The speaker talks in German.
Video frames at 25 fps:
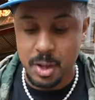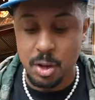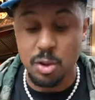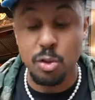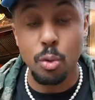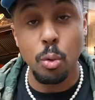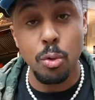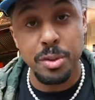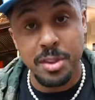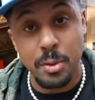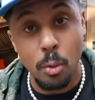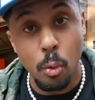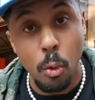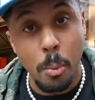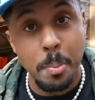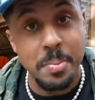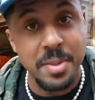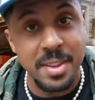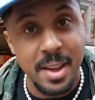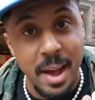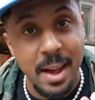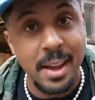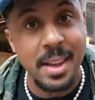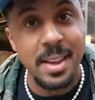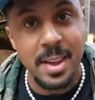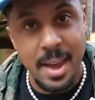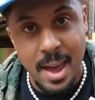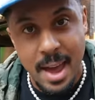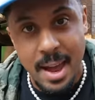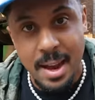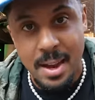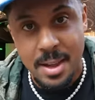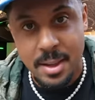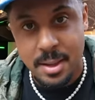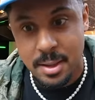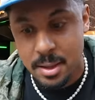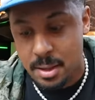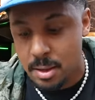Soße oben, sage ich
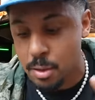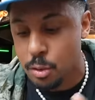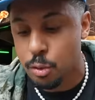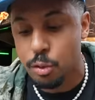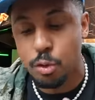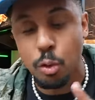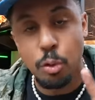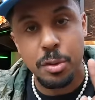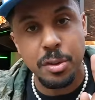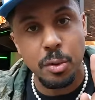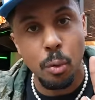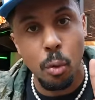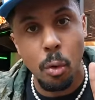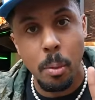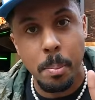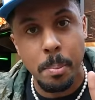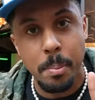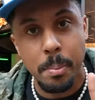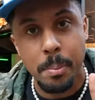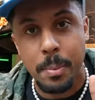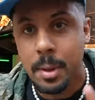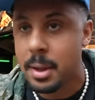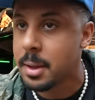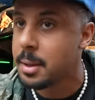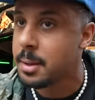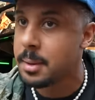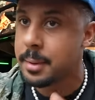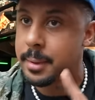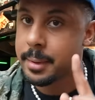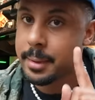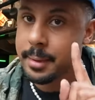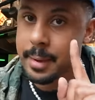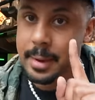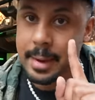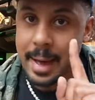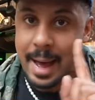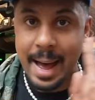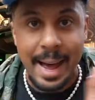ehrlich, Soße oben
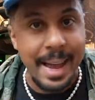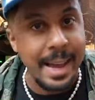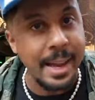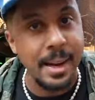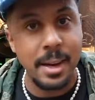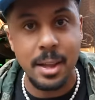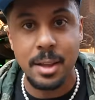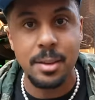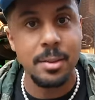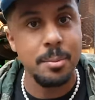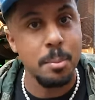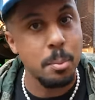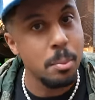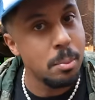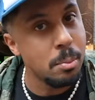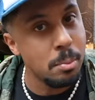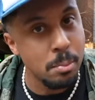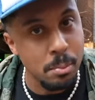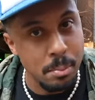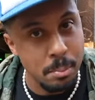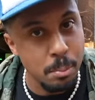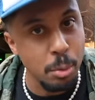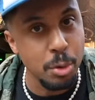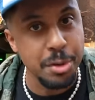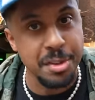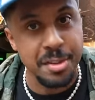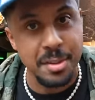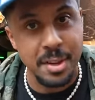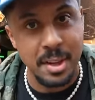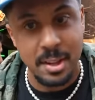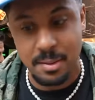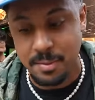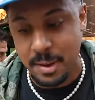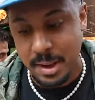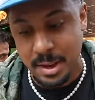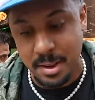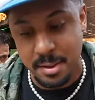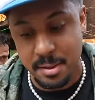eigentlich muss
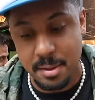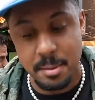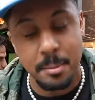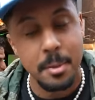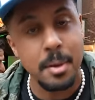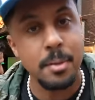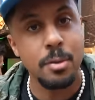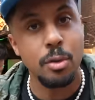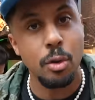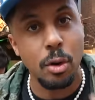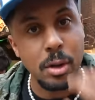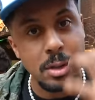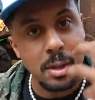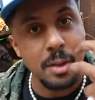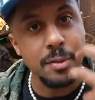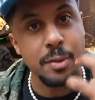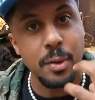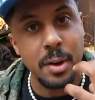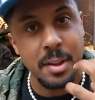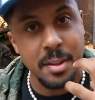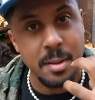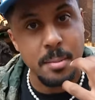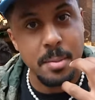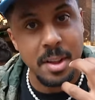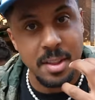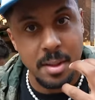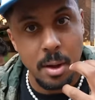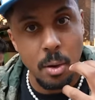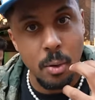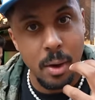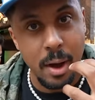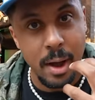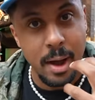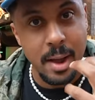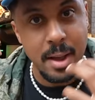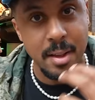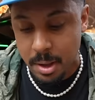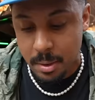nicht, weil das sorgt dafür, dass immer
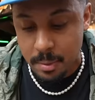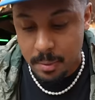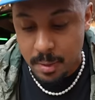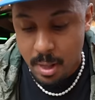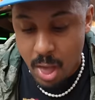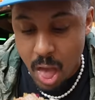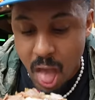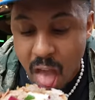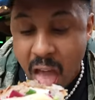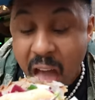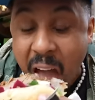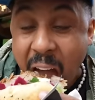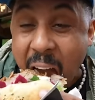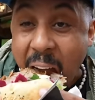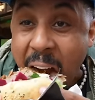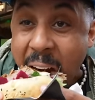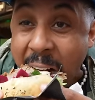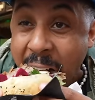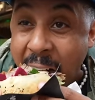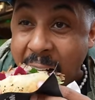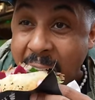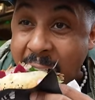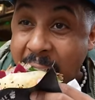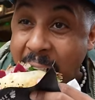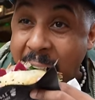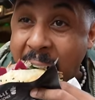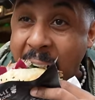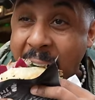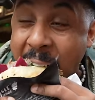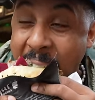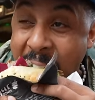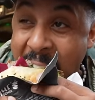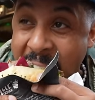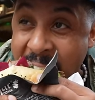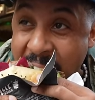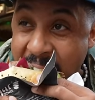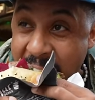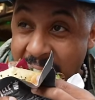Sauerei. Für mich gehört die Soße immer nur ins
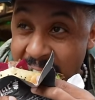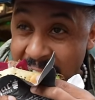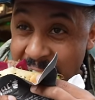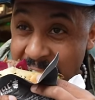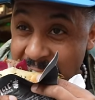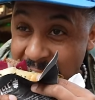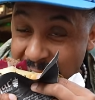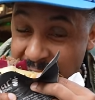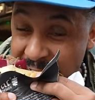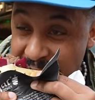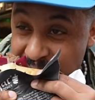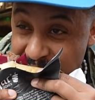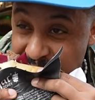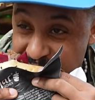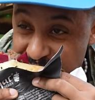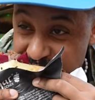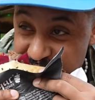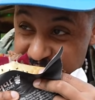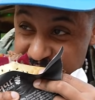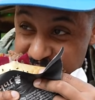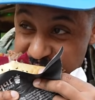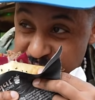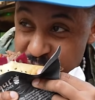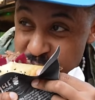Brot reingeschmiert. Aber wir probieren.